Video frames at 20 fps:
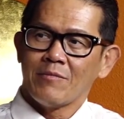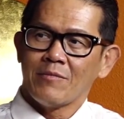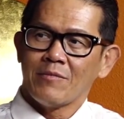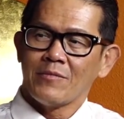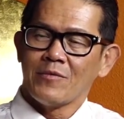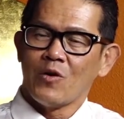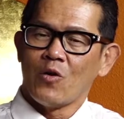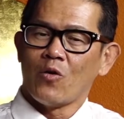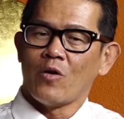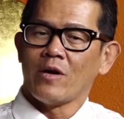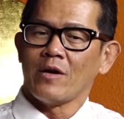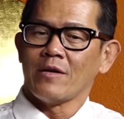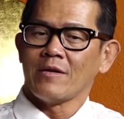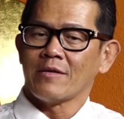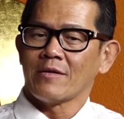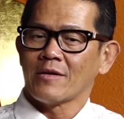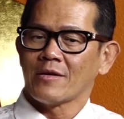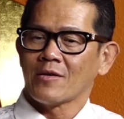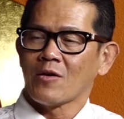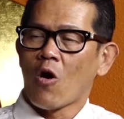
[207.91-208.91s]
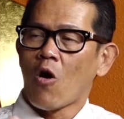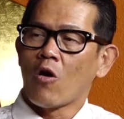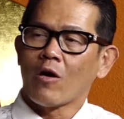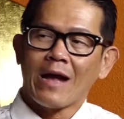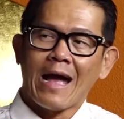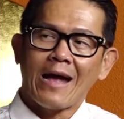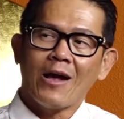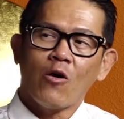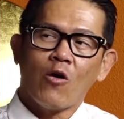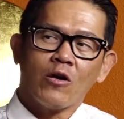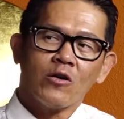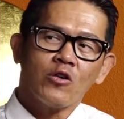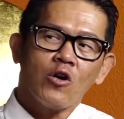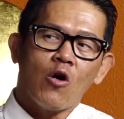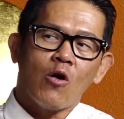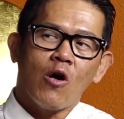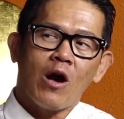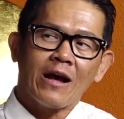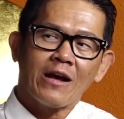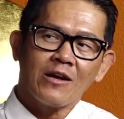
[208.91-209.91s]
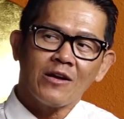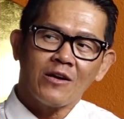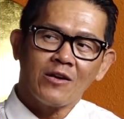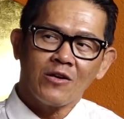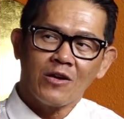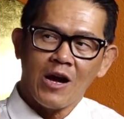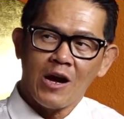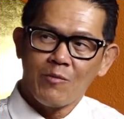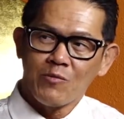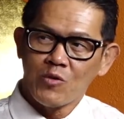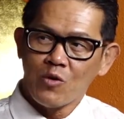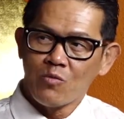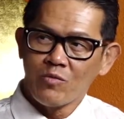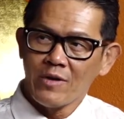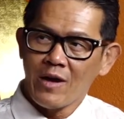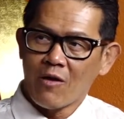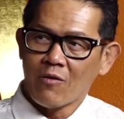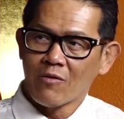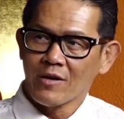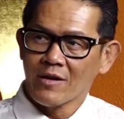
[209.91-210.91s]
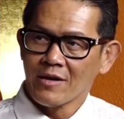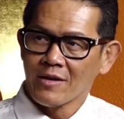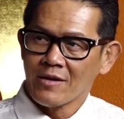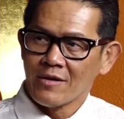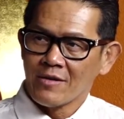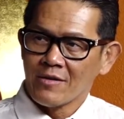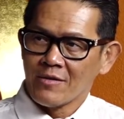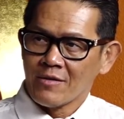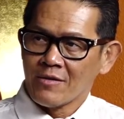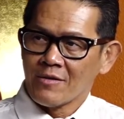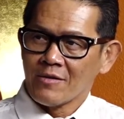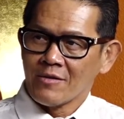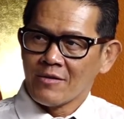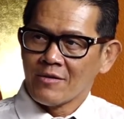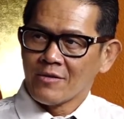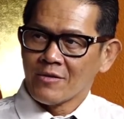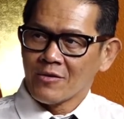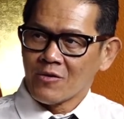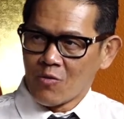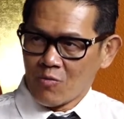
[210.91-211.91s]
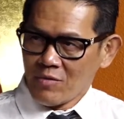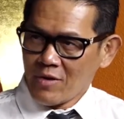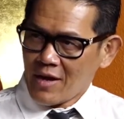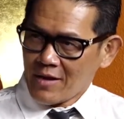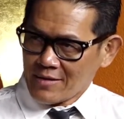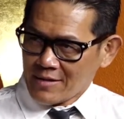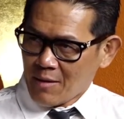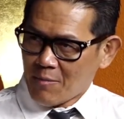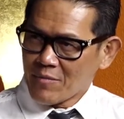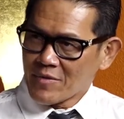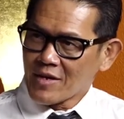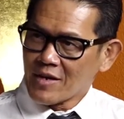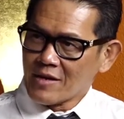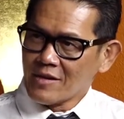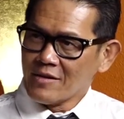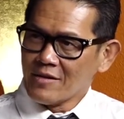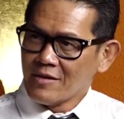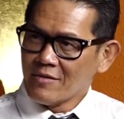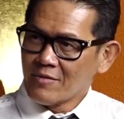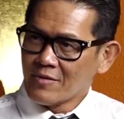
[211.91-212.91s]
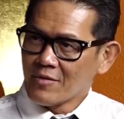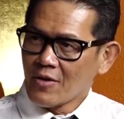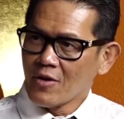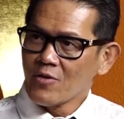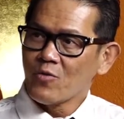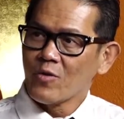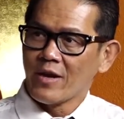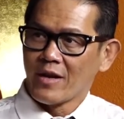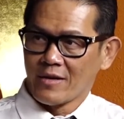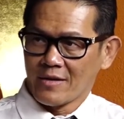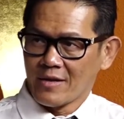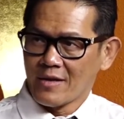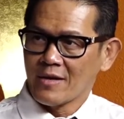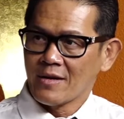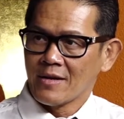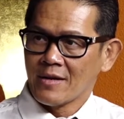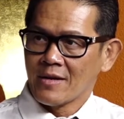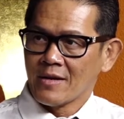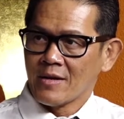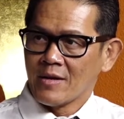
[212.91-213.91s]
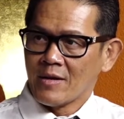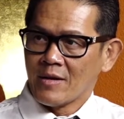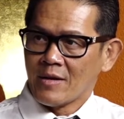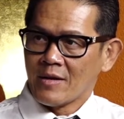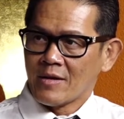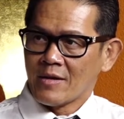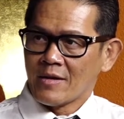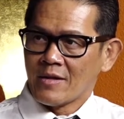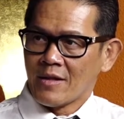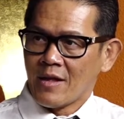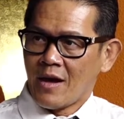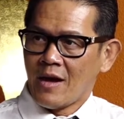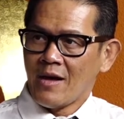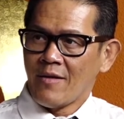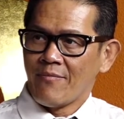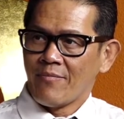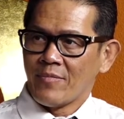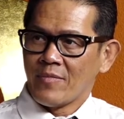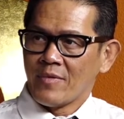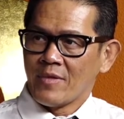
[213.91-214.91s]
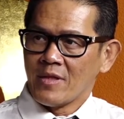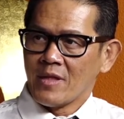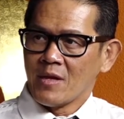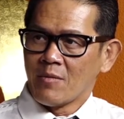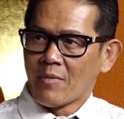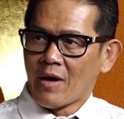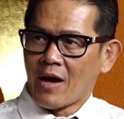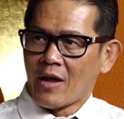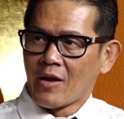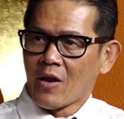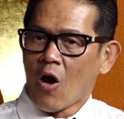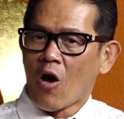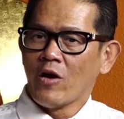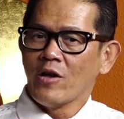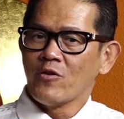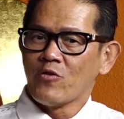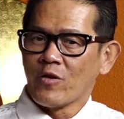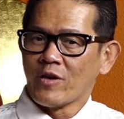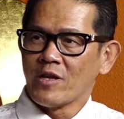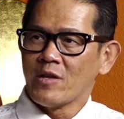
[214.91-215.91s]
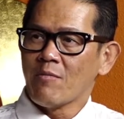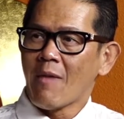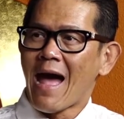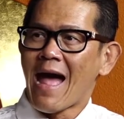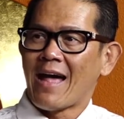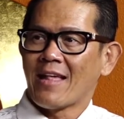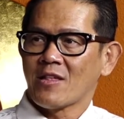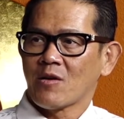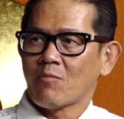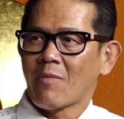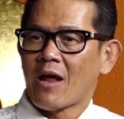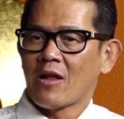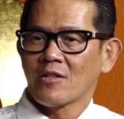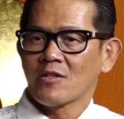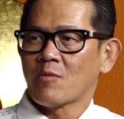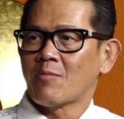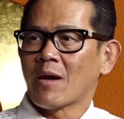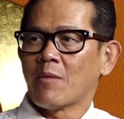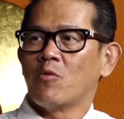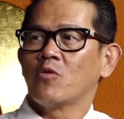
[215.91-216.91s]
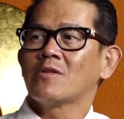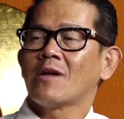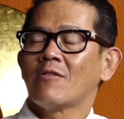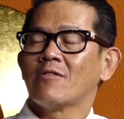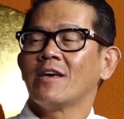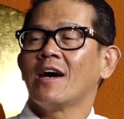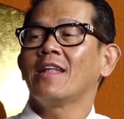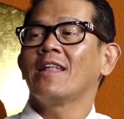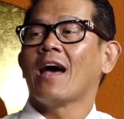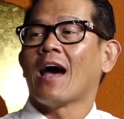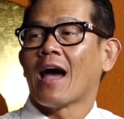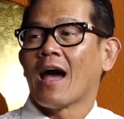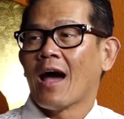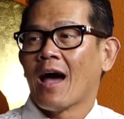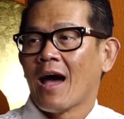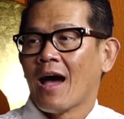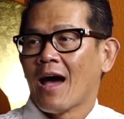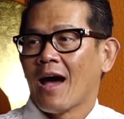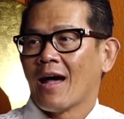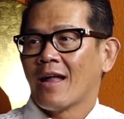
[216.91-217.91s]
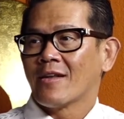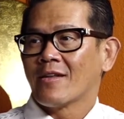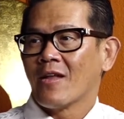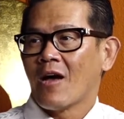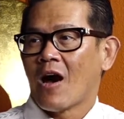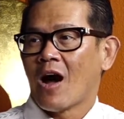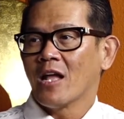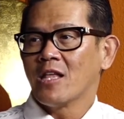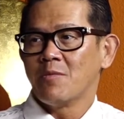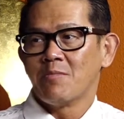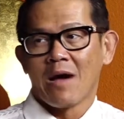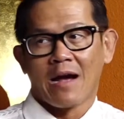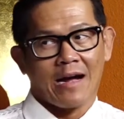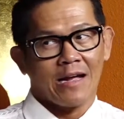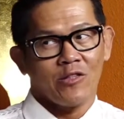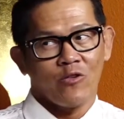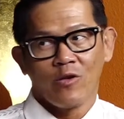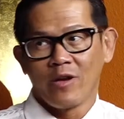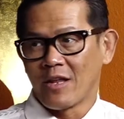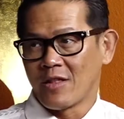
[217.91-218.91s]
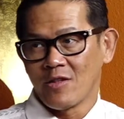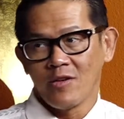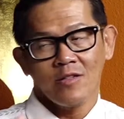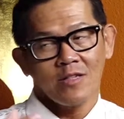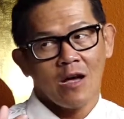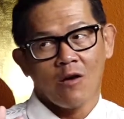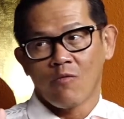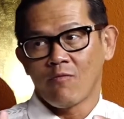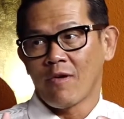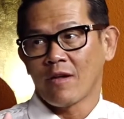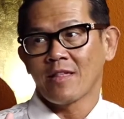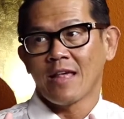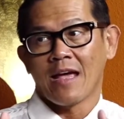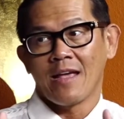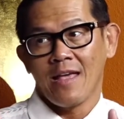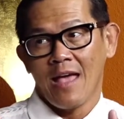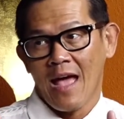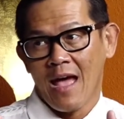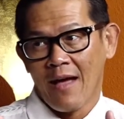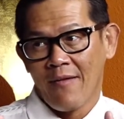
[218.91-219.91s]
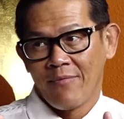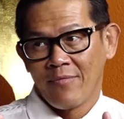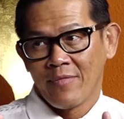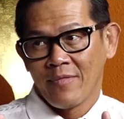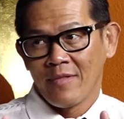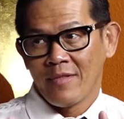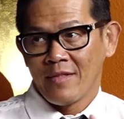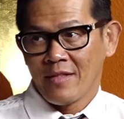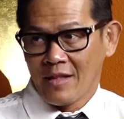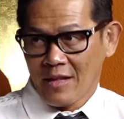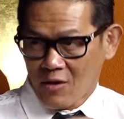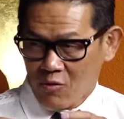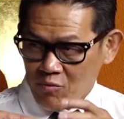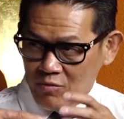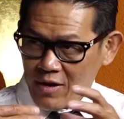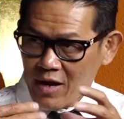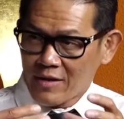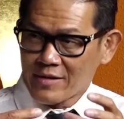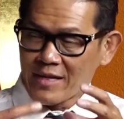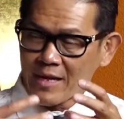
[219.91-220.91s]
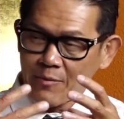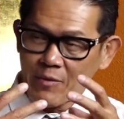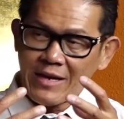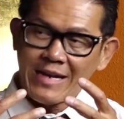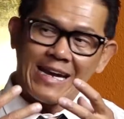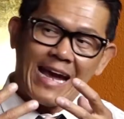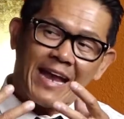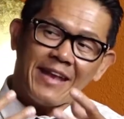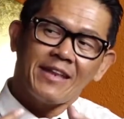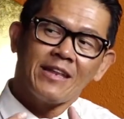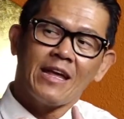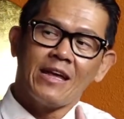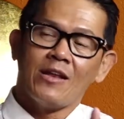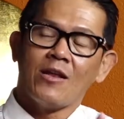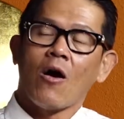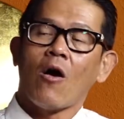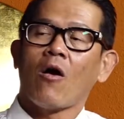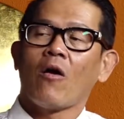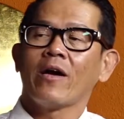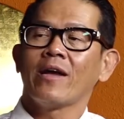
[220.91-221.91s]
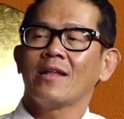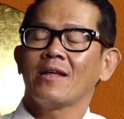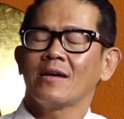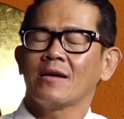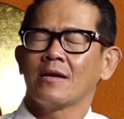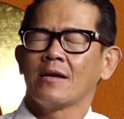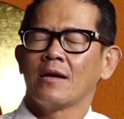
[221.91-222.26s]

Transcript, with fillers: rồi, con cái ngồi chôn ăn cơm chung nhau đó, cũng nên tâm sự, nói chuyện đó. Đó, nhưng mà nói chuyện với ba, xong ba xong mày muốn tao chết à? Đó, nhưng mà cái chuyện này trước sau mà xảy ra thì cũng nên tìm cái cách để nói đó,